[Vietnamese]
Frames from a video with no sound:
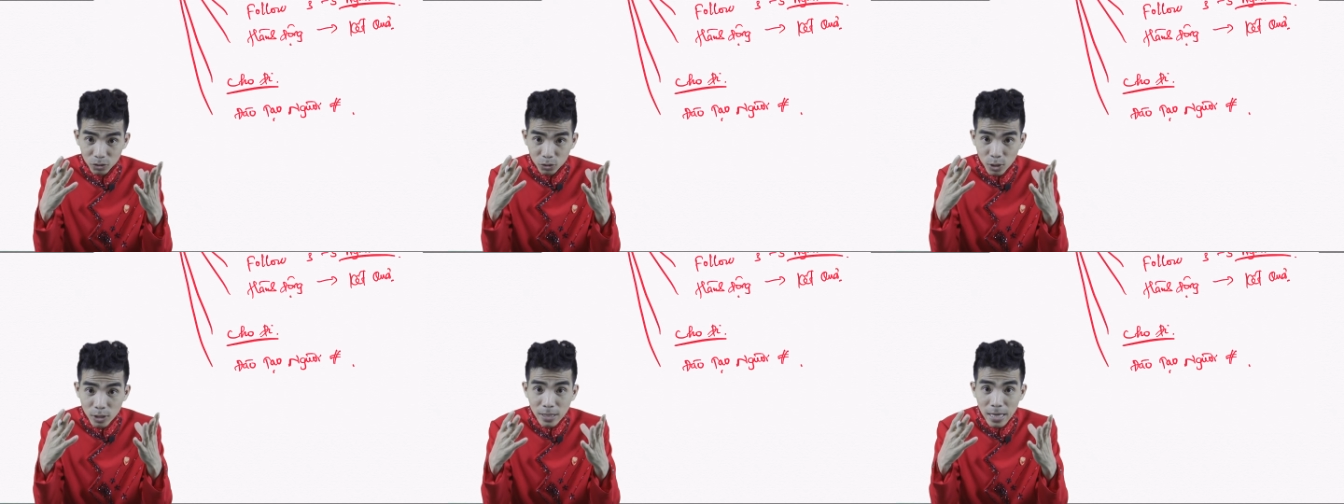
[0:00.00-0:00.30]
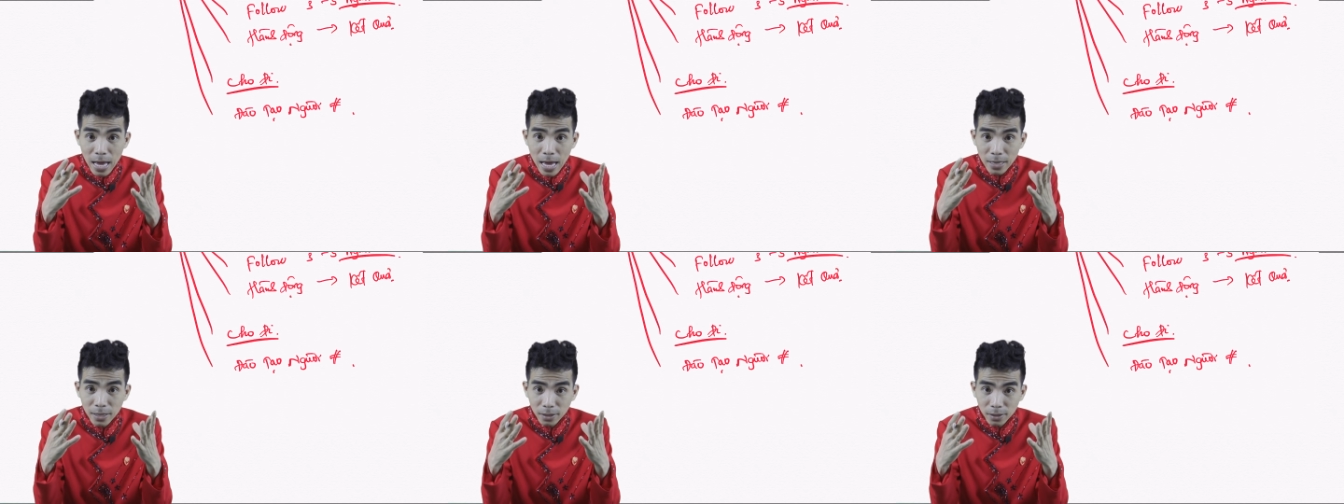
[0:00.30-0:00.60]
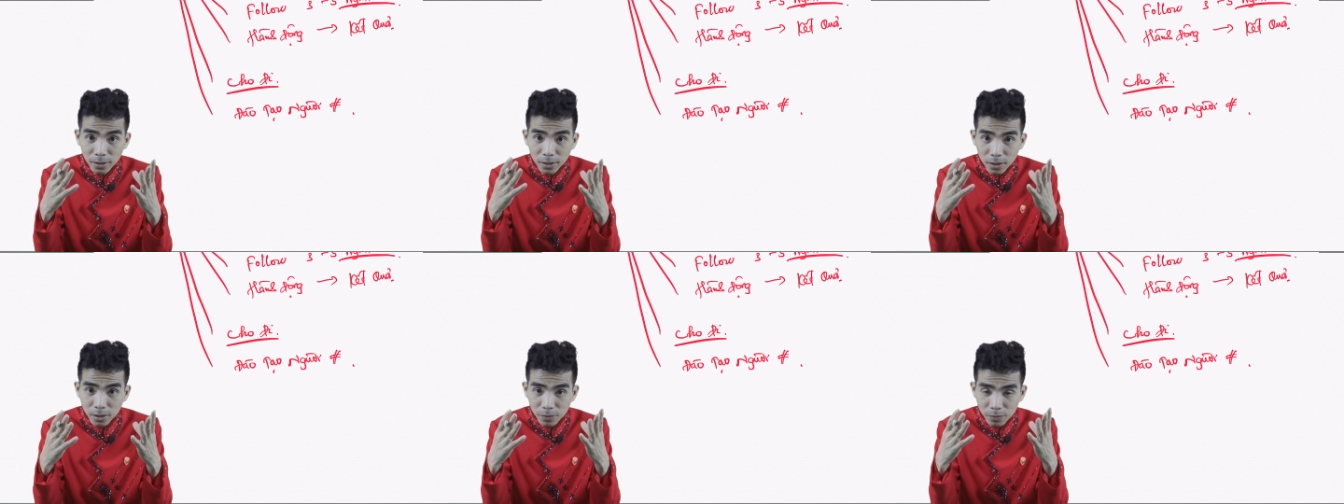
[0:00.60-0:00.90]
chuyên gia
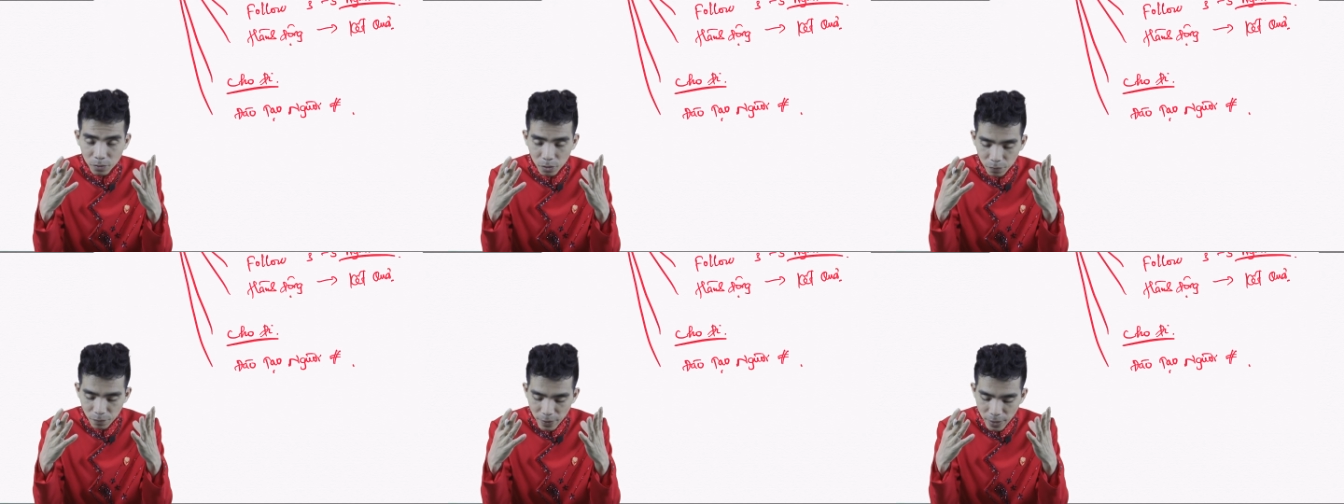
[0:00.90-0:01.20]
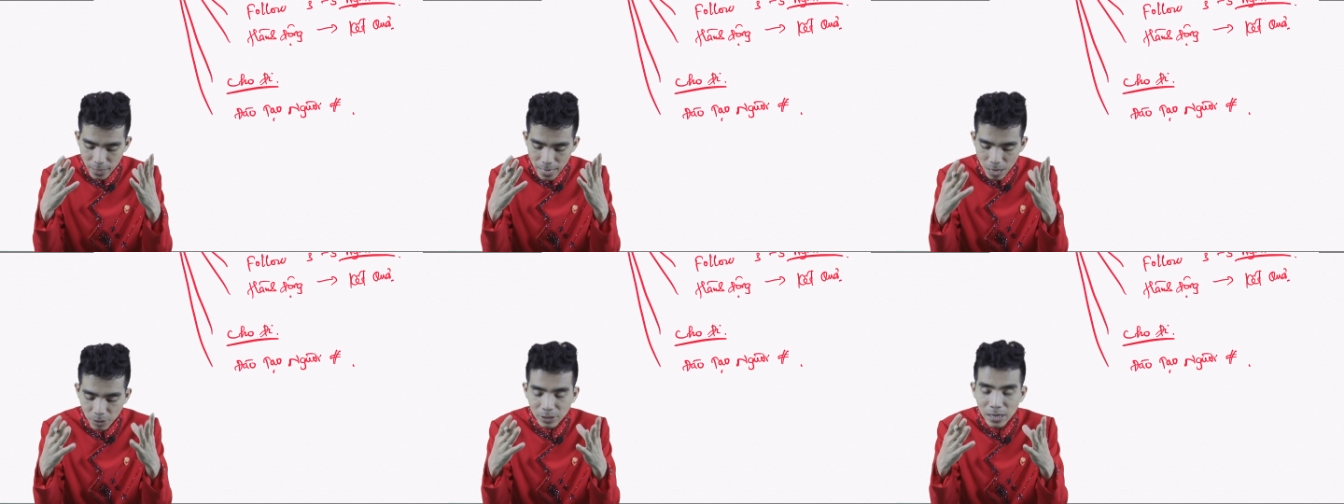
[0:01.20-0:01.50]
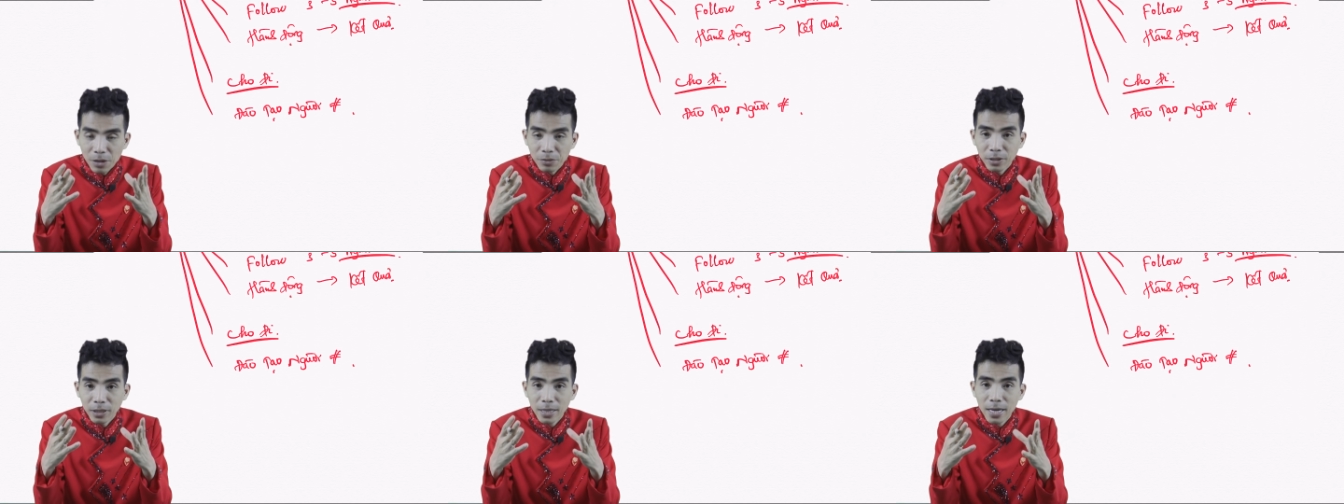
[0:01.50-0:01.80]
được đúng phải đào
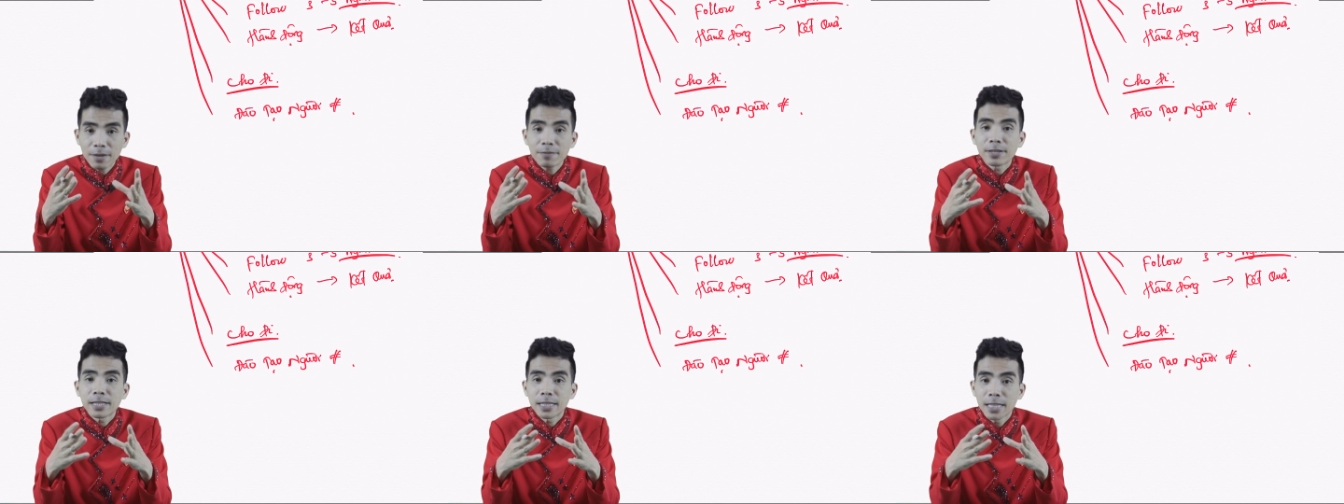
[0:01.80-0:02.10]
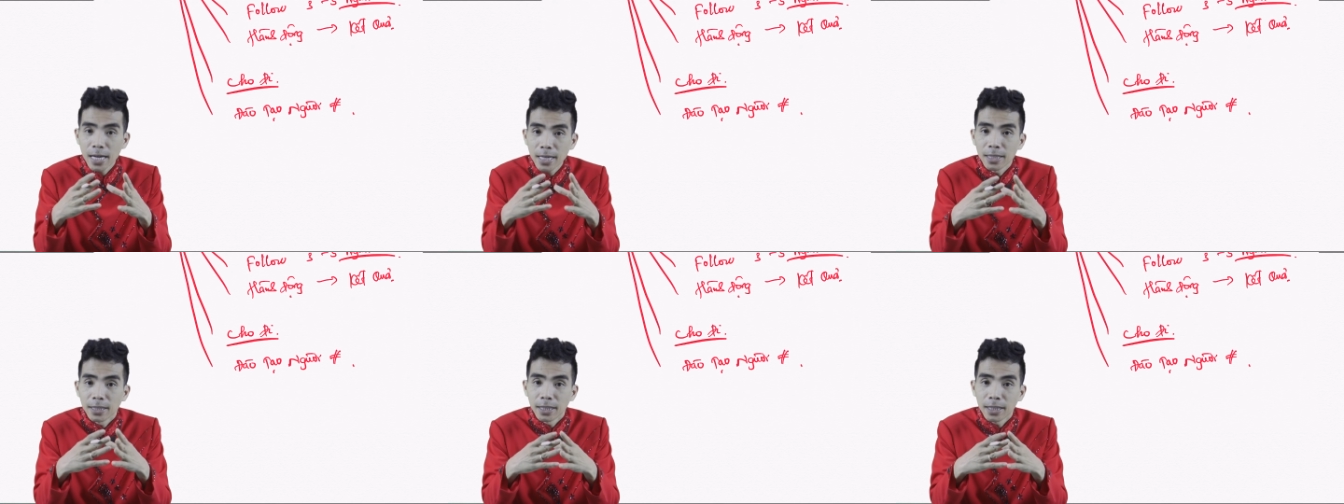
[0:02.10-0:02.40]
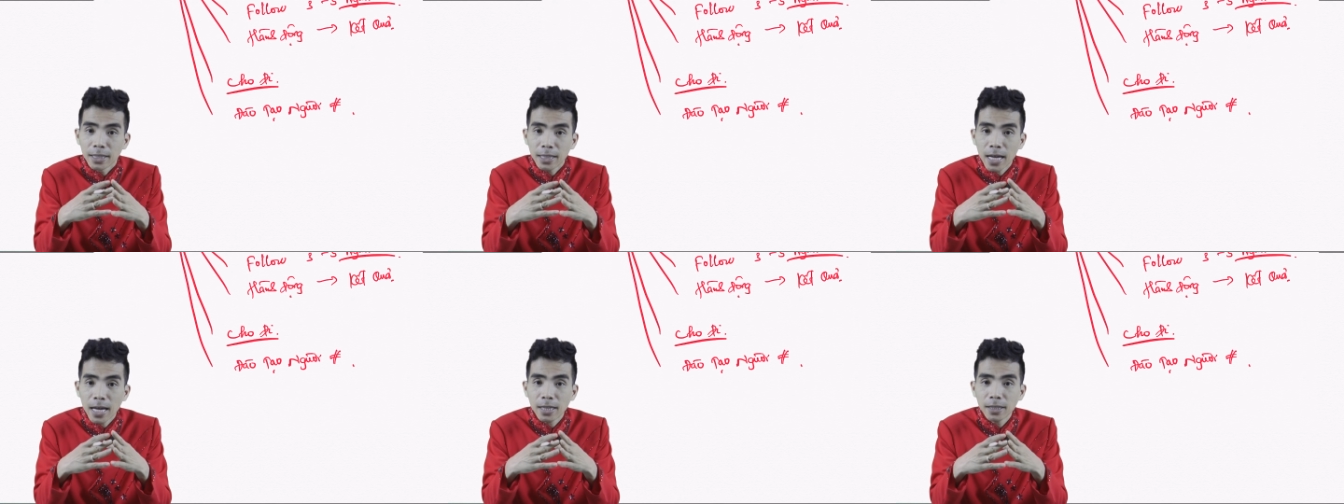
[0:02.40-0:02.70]
tạo người khác phải dạy
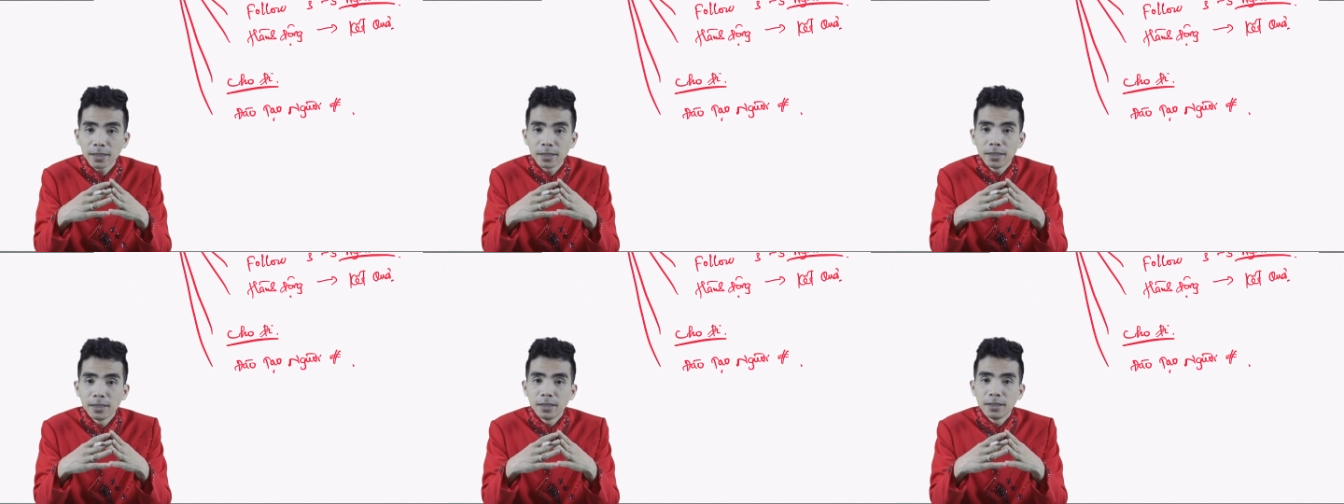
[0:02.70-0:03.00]
người khác